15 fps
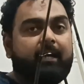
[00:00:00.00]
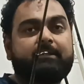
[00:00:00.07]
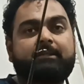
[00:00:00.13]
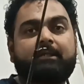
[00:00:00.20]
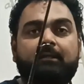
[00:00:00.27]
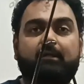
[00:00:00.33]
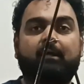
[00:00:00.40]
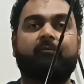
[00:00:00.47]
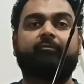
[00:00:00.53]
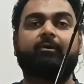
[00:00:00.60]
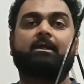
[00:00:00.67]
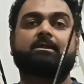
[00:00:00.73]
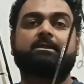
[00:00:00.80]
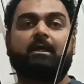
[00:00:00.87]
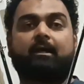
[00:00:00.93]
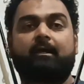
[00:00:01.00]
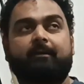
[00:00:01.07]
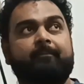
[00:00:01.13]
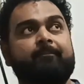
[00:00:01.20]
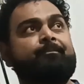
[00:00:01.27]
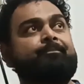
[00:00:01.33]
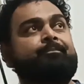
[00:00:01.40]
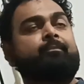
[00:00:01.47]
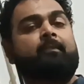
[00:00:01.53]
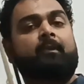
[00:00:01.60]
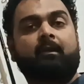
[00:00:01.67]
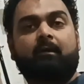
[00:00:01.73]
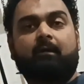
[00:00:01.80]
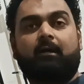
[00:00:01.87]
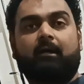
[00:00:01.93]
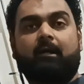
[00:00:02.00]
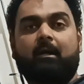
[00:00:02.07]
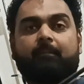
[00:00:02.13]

एक्शन काफ़ी अच्छा है अगर